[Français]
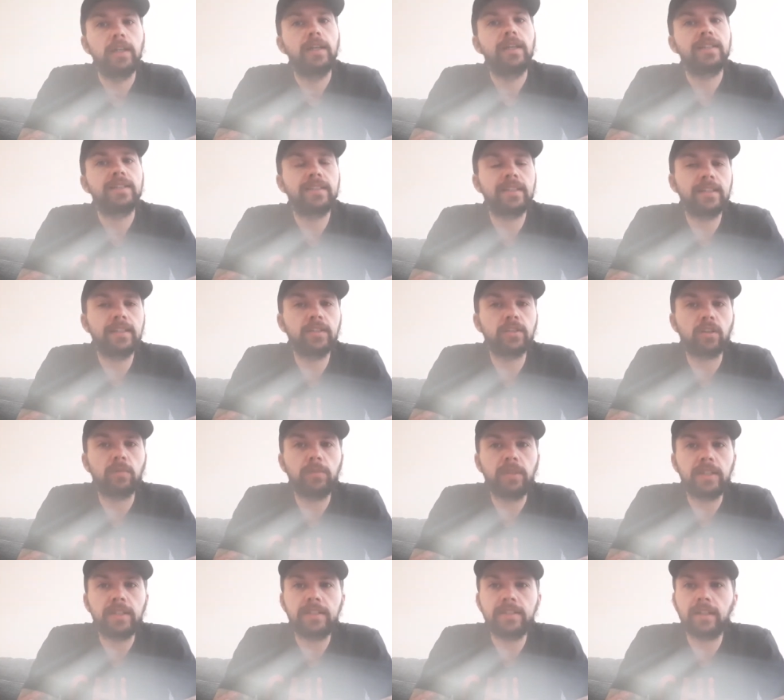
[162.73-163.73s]
C'est
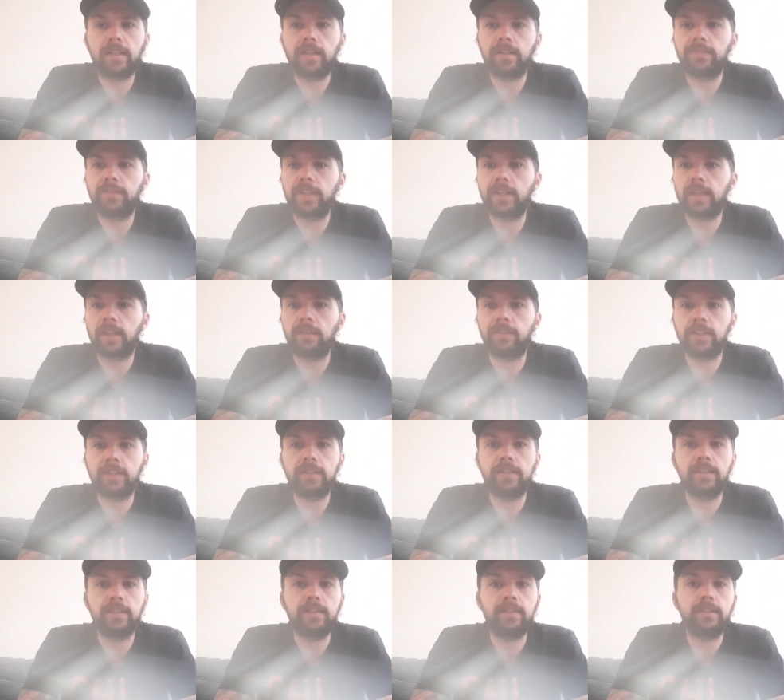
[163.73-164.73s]
désormais le cas avec, avec
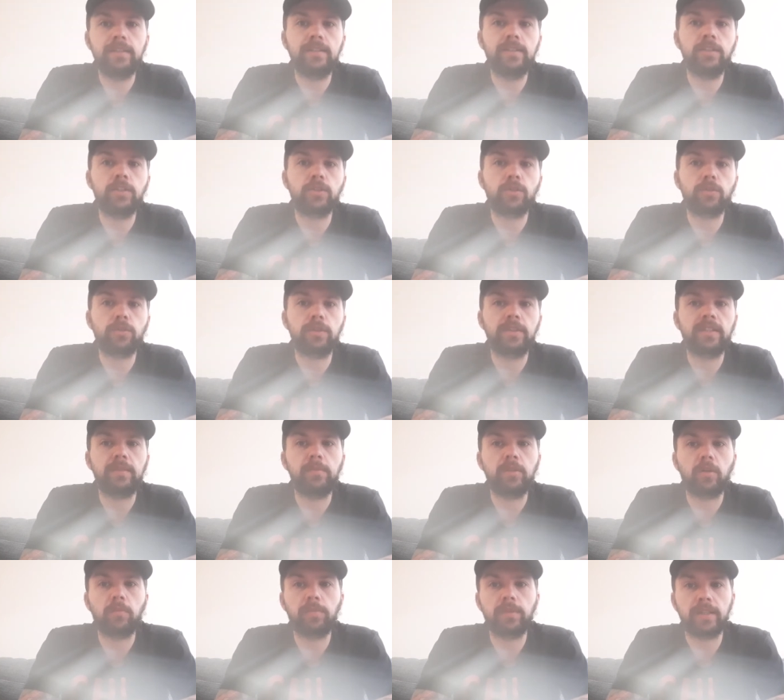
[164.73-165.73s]
des gens qui ont été
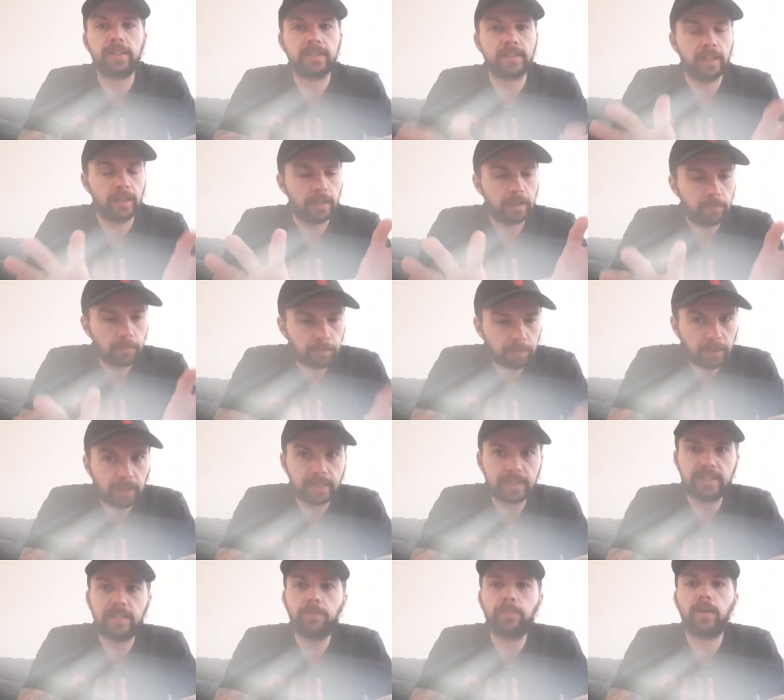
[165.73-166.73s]
mis en place
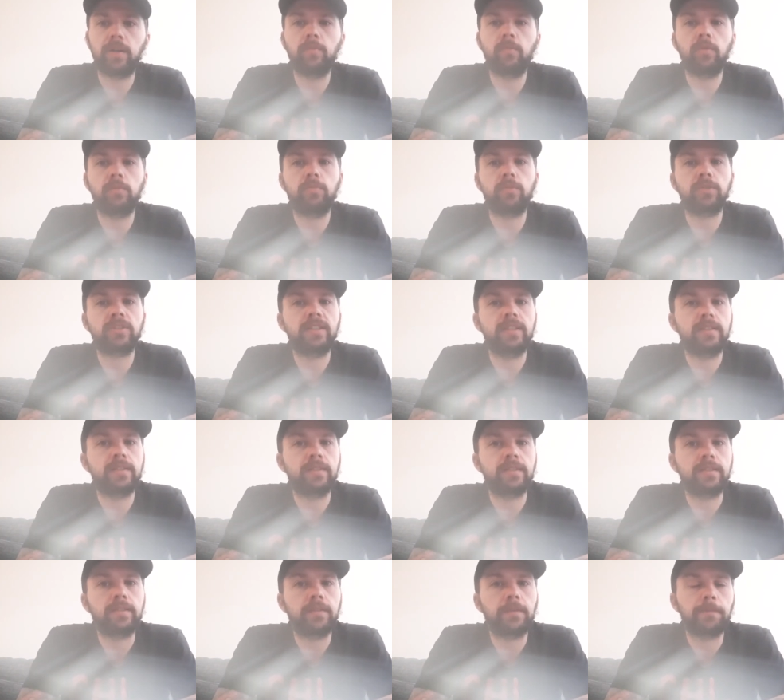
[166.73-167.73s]
principalement pour cette,
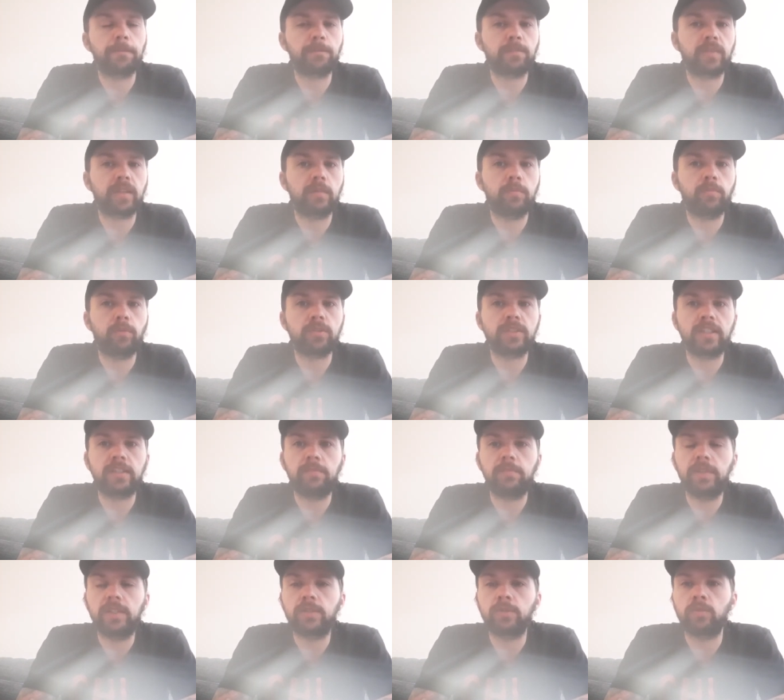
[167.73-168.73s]
euh, pour
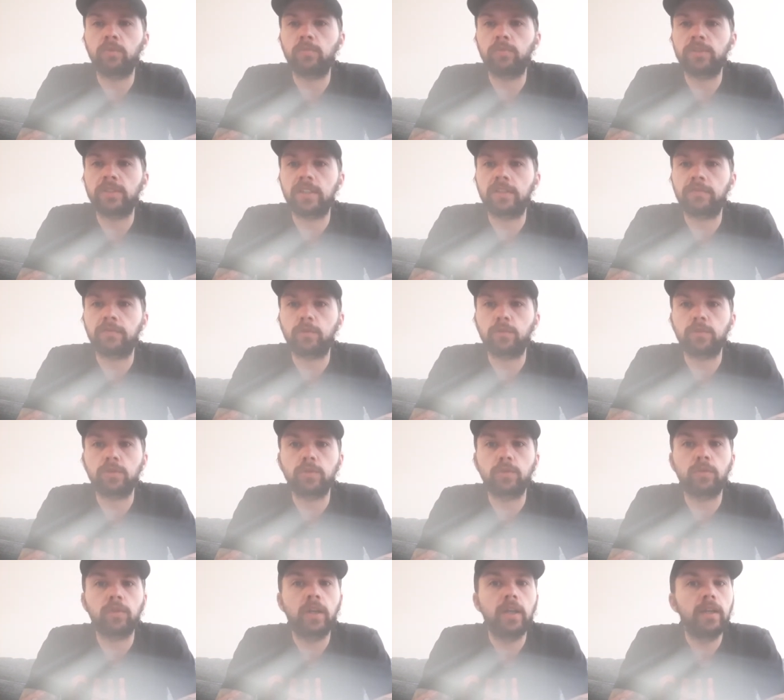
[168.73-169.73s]
cette mission, pour cette
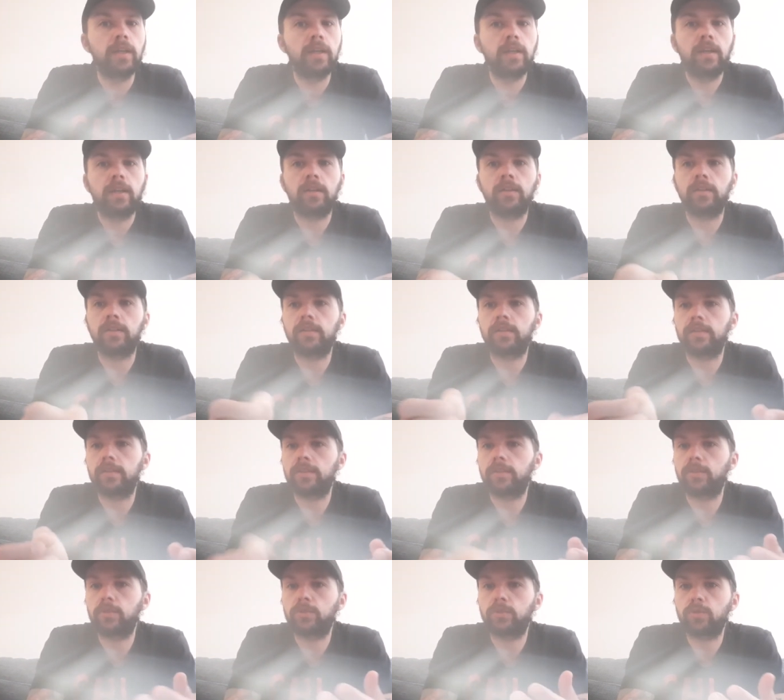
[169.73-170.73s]
fonction, euh,
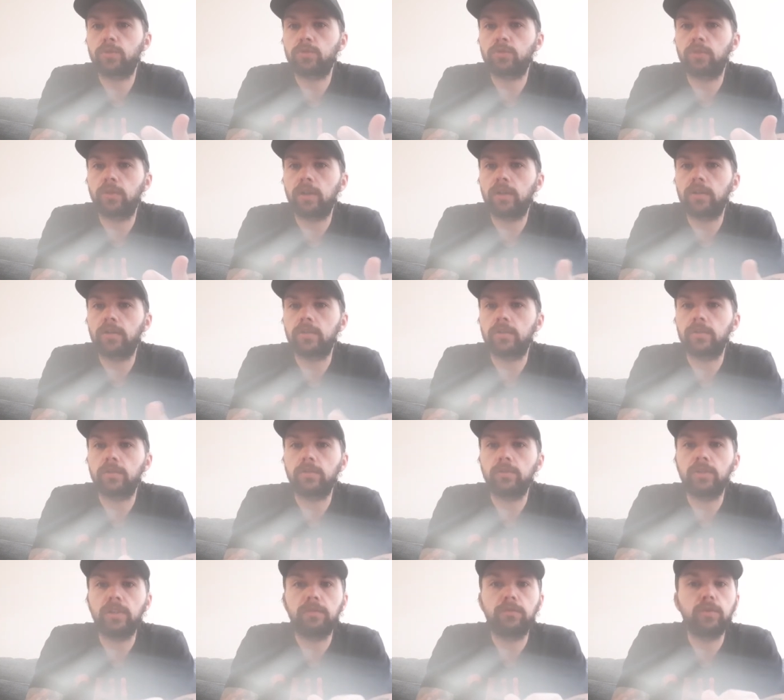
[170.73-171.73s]
que ce soit euh,
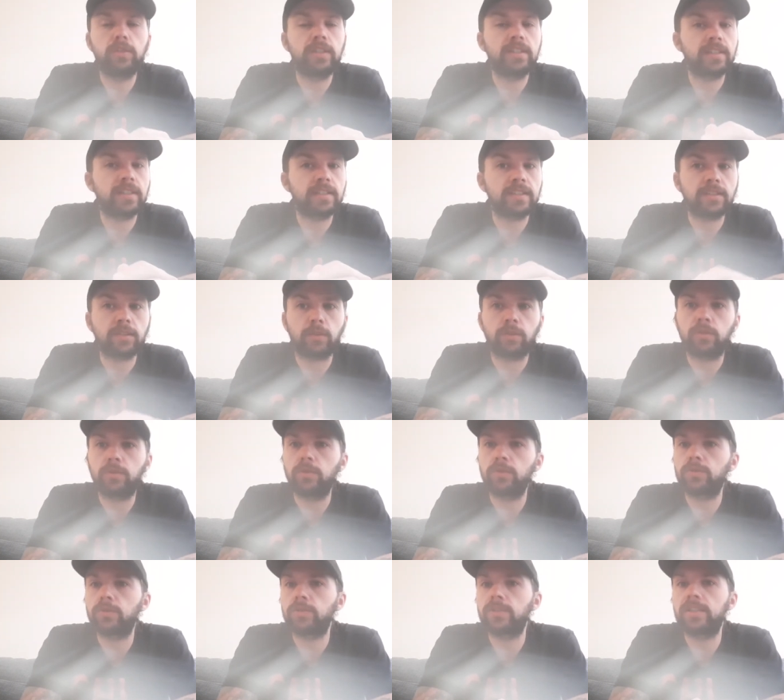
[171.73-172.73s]
au niveau des assistants
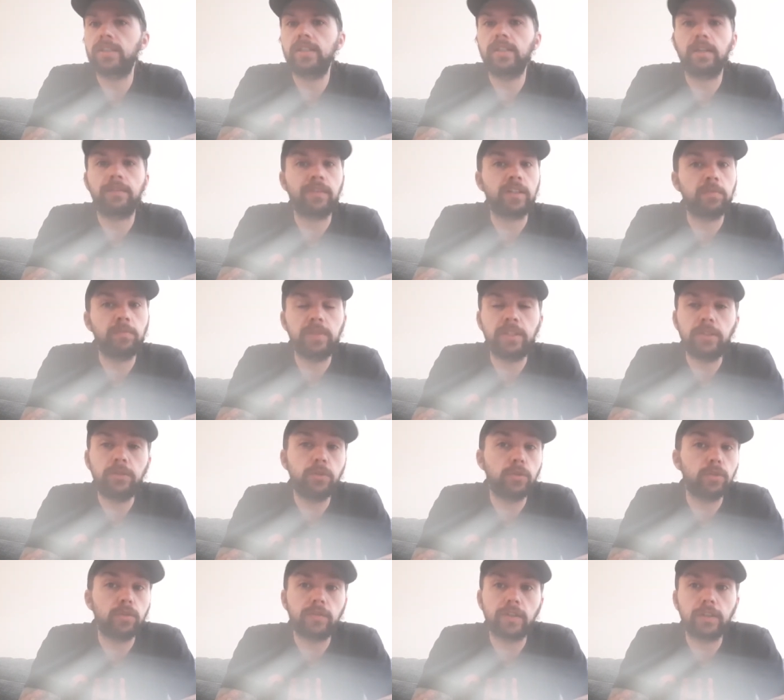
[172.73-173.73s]
coach aussi, avec Billy
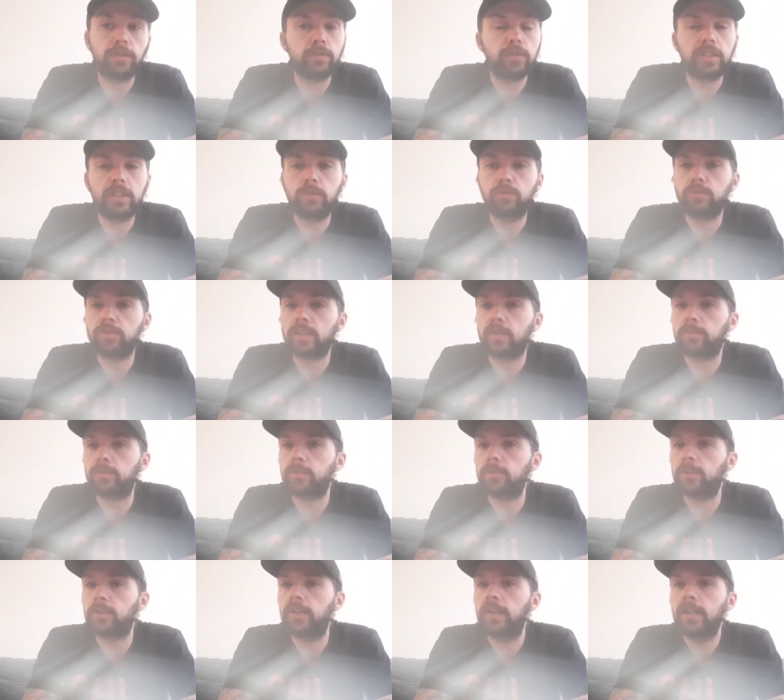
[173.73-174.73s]
Donovan aussi, tout
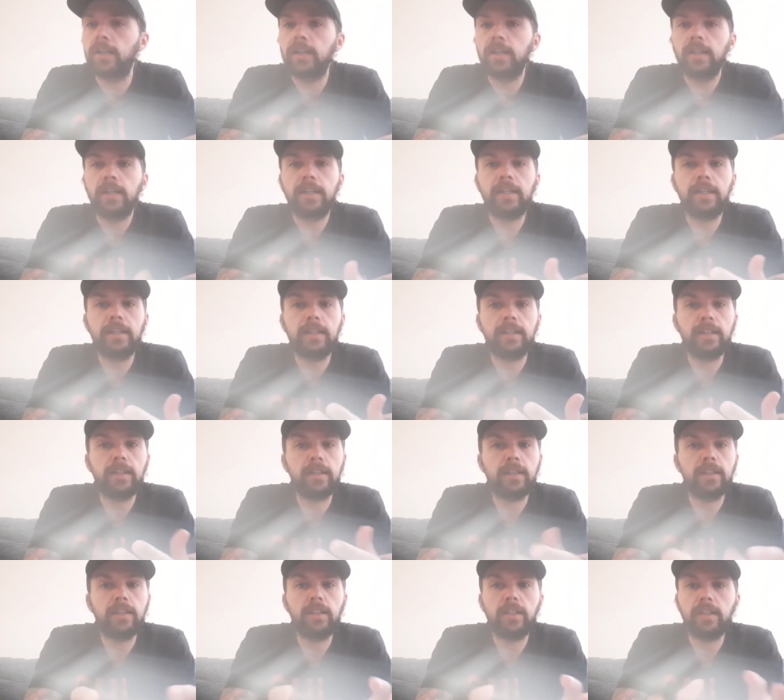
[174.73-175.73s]
simplement, et,
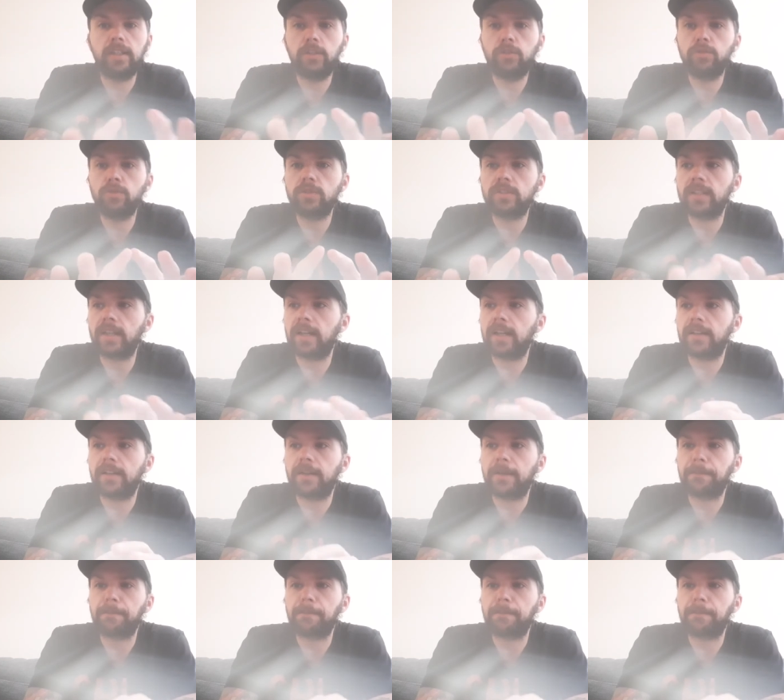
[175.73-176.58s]
et, juste un,